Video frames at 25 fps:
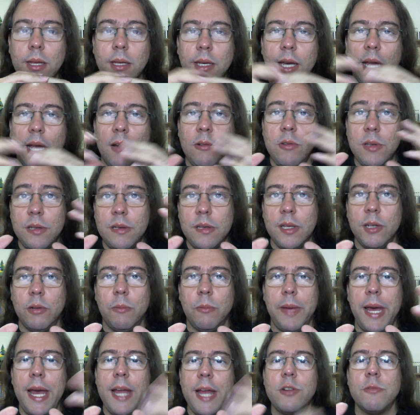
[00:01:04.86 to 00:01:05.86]
e ao
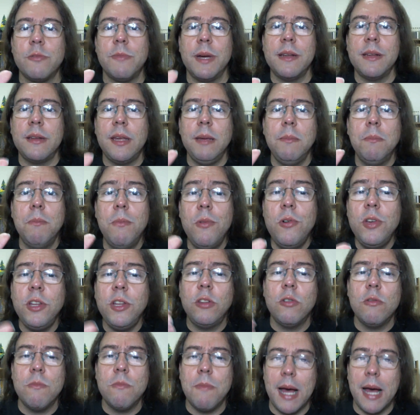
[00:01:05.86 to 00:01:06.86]
ensino médio, mas que
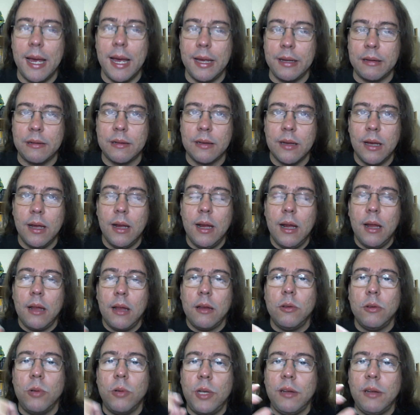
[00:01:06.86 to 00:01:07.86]
muito mais
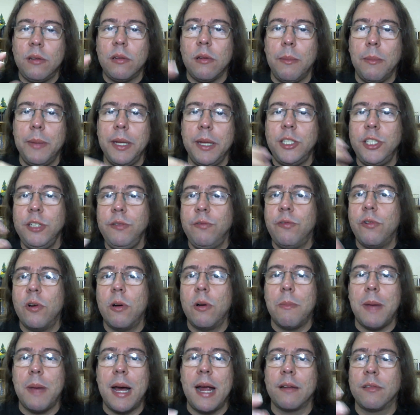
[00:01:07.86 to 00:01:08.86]
do que somente
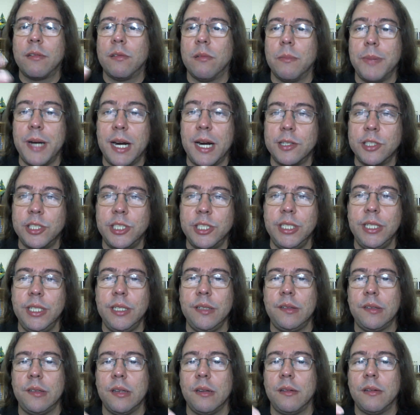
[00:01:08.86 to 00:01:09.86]
informar sobre
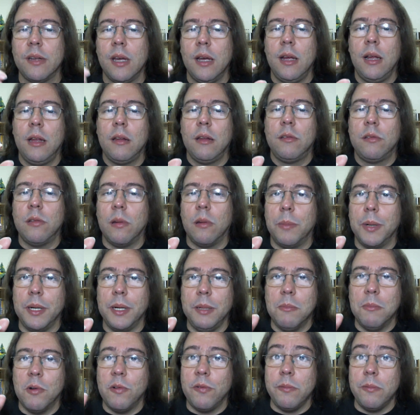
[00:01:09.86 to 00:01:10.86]
artistas,
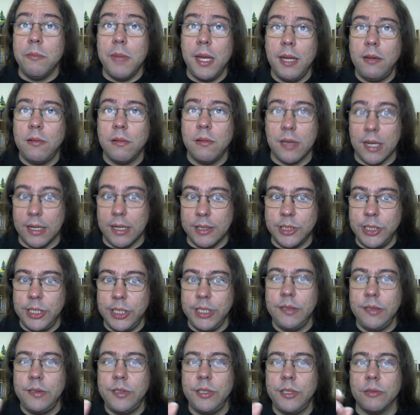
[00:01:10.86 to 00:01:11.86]
sobre movimentos
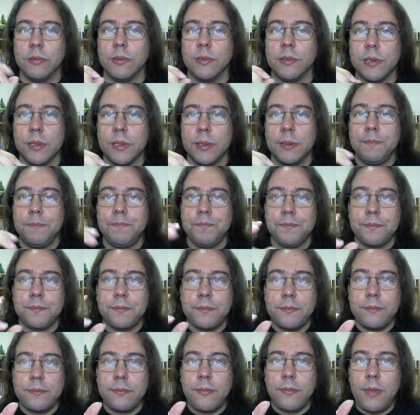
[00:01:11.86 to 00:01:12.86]
artísticos,
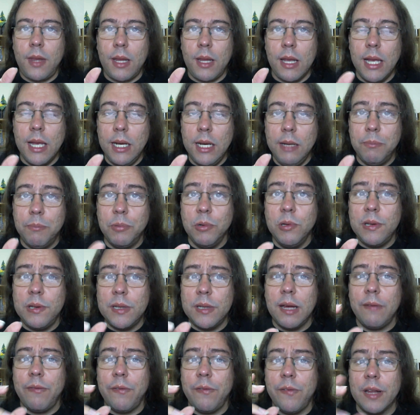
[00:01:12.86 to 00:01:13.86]
ele
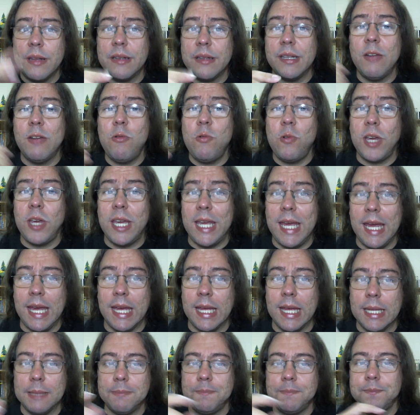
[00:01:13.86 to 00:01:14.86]
busca fazer o
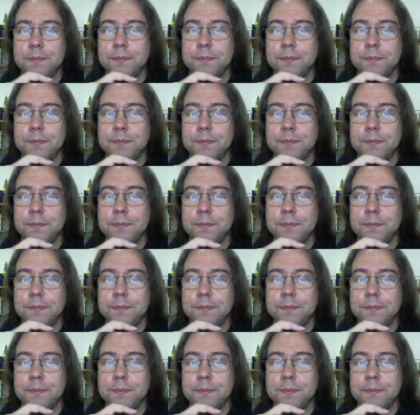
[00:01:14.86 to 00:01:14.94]
quê?